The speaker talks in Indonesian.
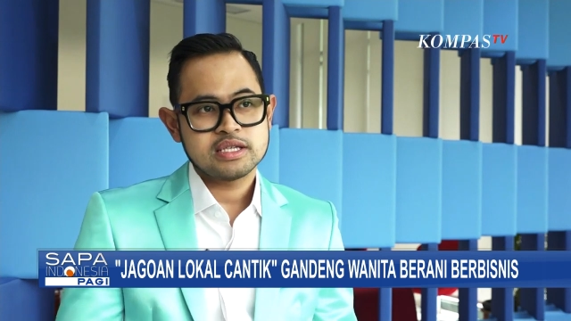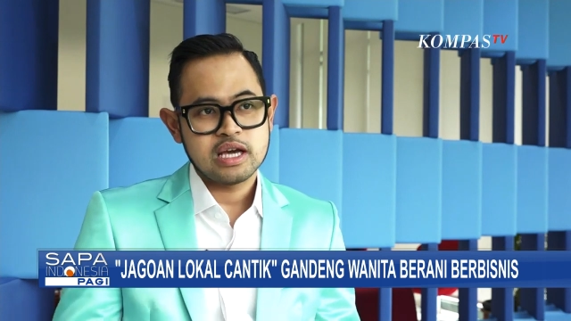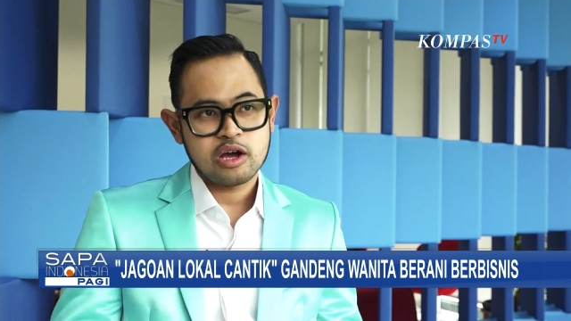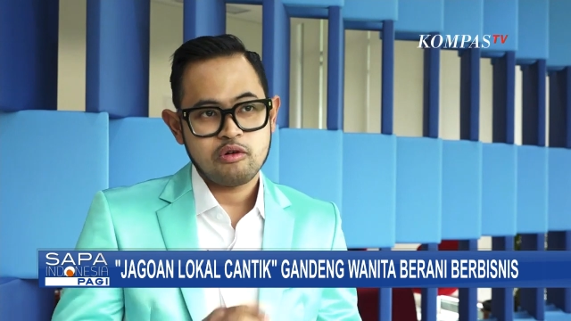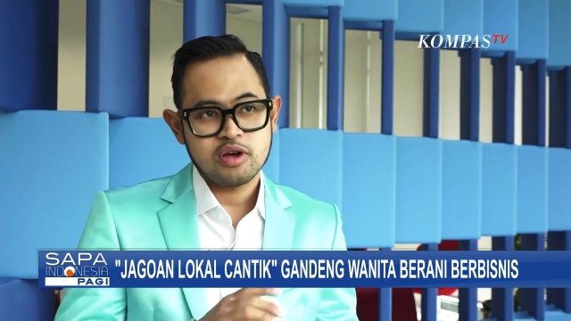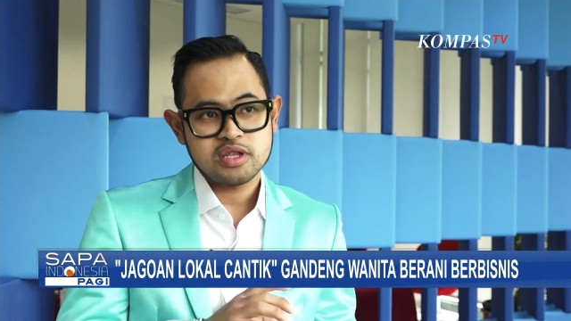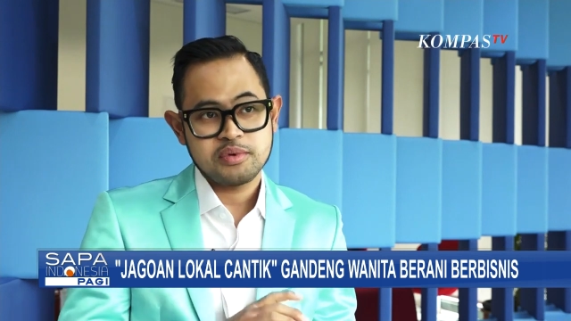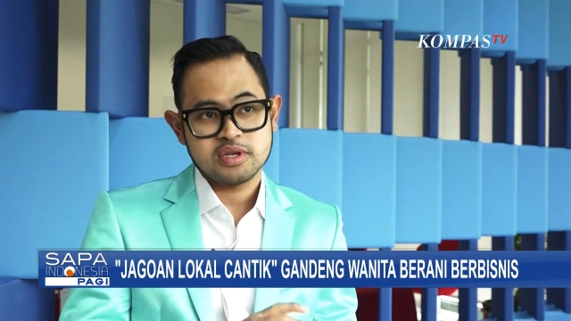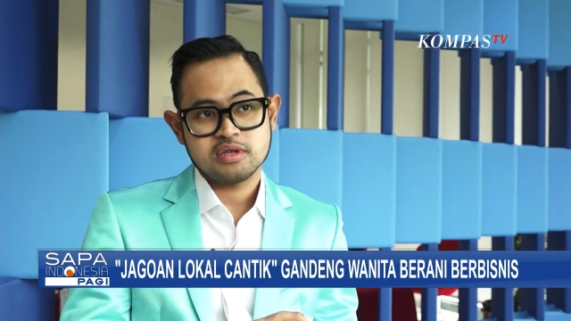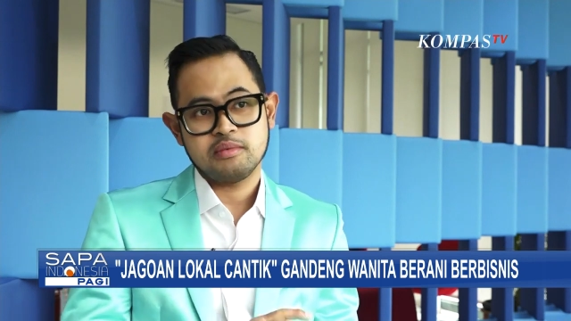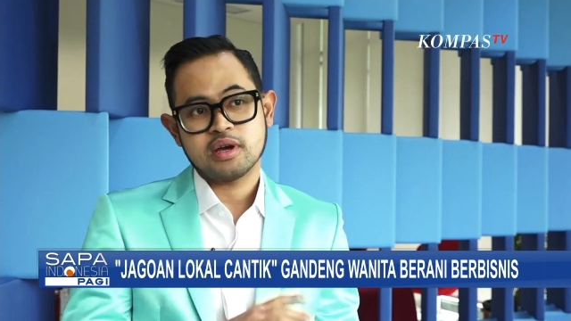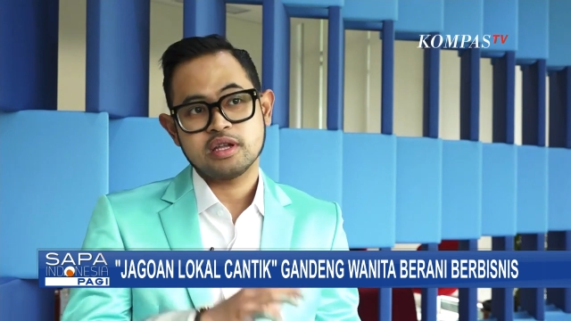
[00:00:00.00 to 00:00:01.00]
jangkauannya
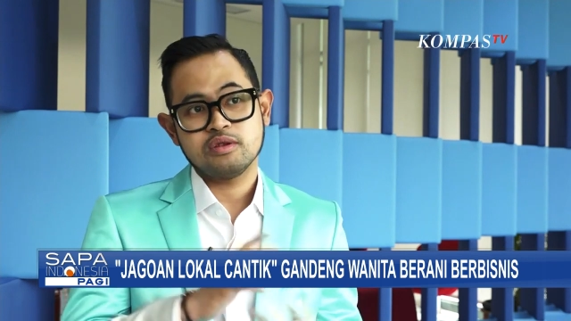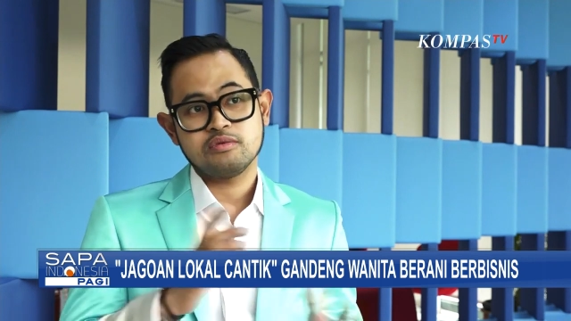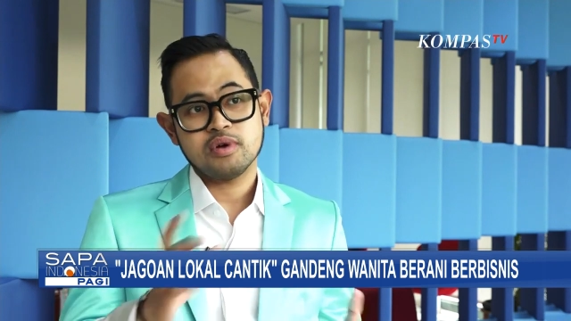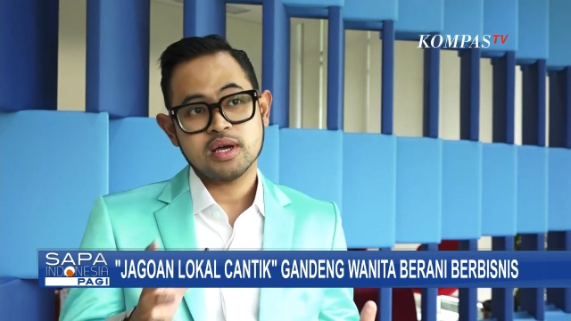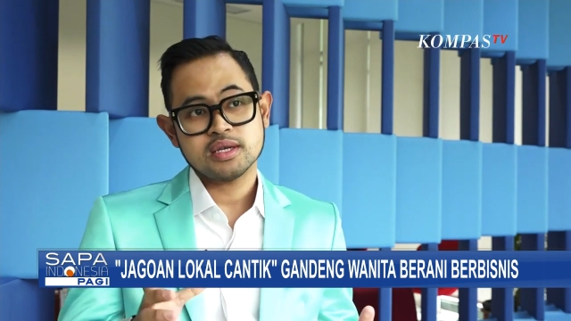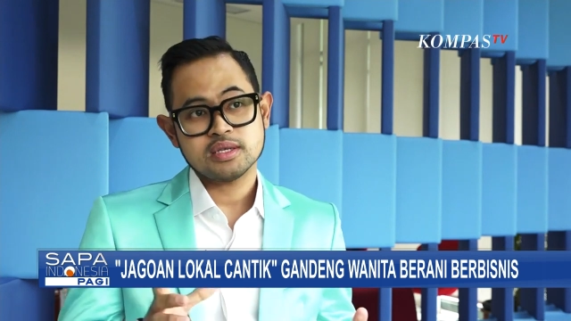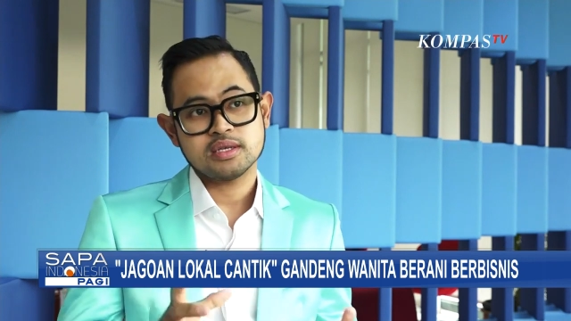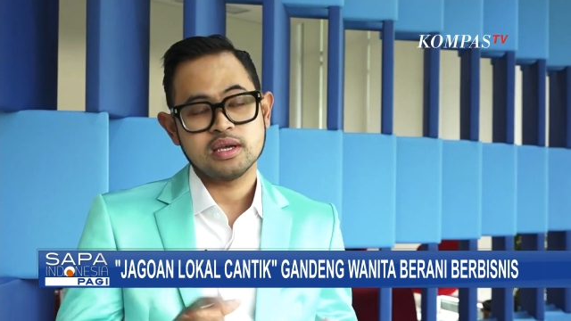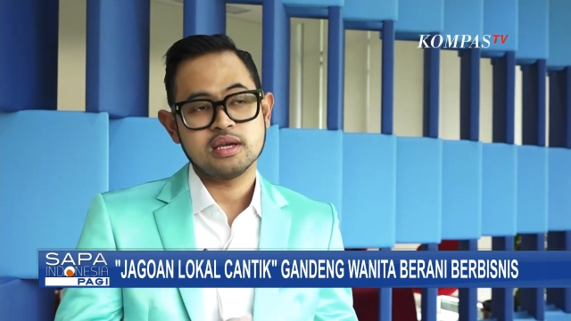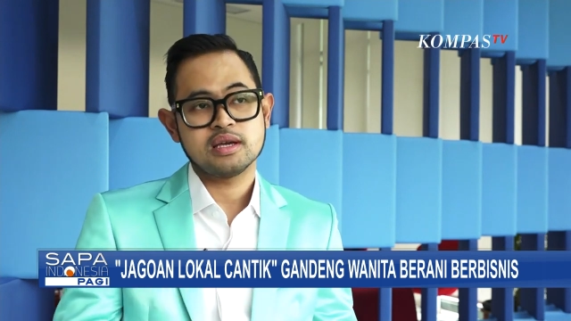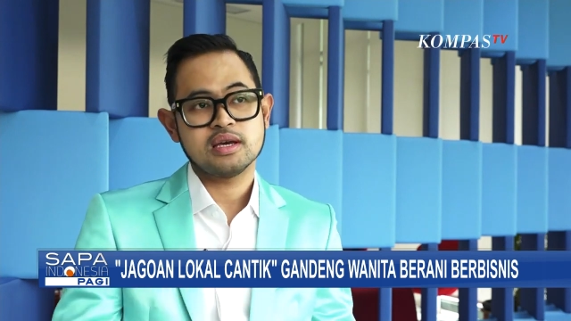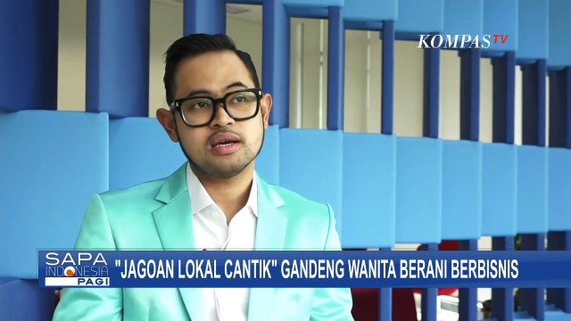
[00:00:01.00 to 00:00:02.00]
bisa semakin luas
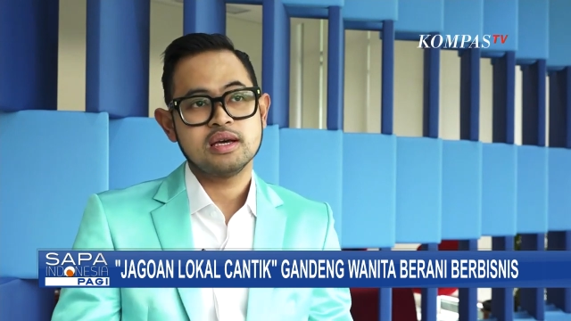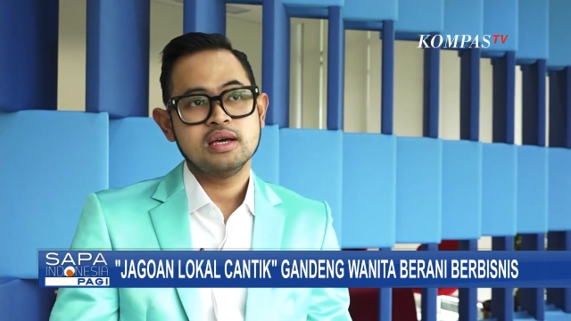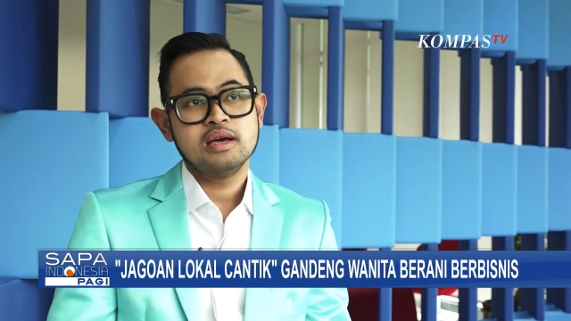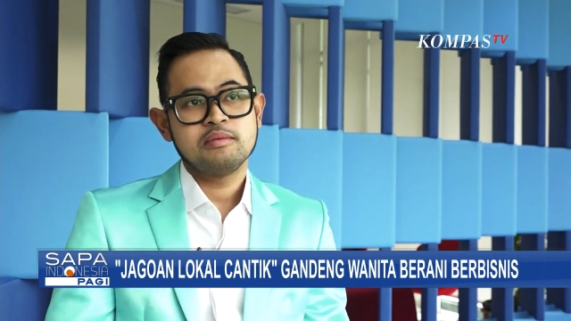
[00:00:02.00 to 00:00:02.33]
sehingga